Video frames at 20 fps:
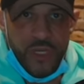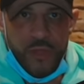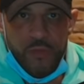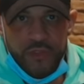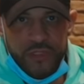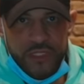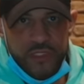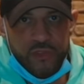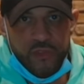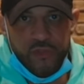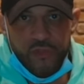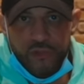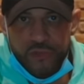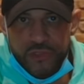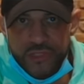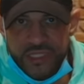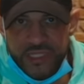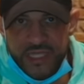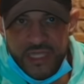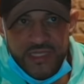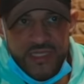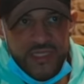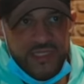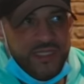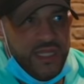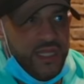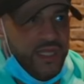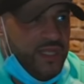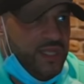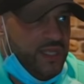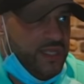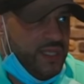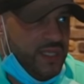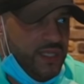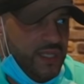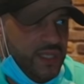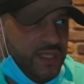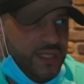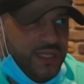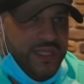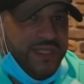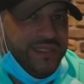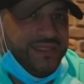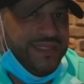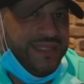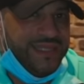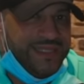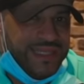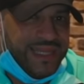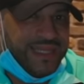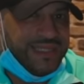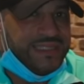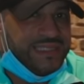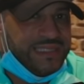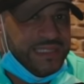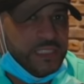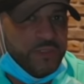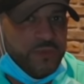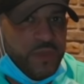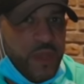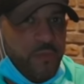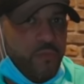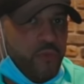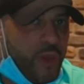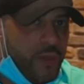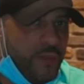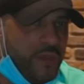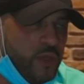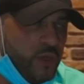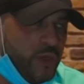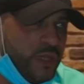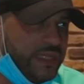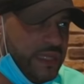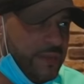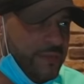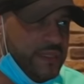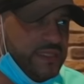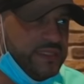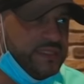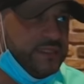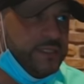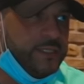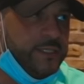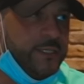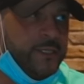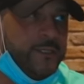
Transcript: peux la bosser sur d'autres exercices. Tu as, des exercices exprès pour améliorer ta prise.